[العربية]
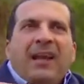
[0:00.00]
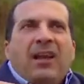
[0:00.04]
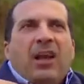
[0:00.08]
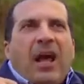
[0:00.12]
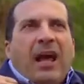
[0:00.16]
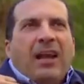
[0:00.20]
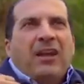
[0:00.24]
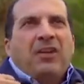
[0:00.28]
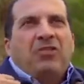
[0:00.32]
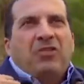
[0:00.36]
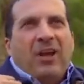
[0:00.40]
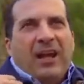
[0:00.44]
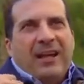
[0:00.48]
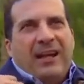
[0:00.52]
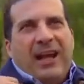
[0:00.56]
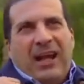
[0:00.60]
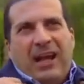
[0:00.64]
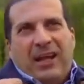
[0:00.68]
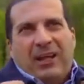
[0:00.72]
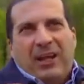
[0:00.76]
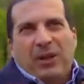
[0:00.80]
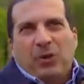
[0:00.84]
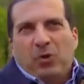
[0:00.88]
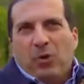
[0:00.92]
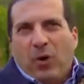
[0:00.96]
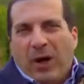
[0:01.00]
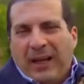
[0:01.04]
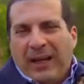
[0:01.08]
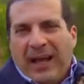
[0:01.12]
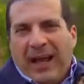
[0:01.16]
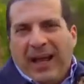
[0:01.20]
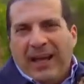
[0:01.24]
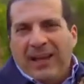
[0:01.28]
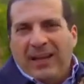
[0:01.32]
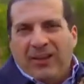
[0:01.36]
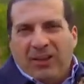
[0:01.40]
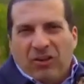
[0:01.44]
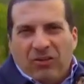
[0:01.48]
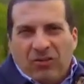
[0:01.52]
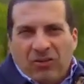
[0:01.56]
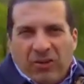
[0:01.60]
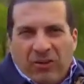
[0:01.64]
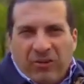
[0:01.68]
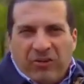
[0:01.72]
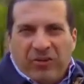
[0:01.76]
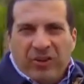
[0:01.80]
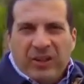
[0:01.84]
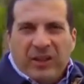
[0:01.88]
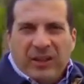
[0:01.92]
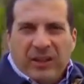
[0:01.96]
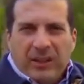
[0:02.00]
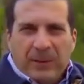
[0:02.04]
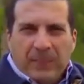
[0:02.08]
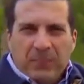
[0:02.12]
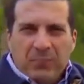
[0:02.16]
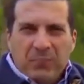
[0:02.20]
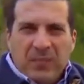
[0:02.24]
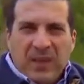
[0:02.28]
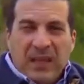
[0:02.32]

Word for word: انا انا انا هحكي لكم على حياتي الشخصيه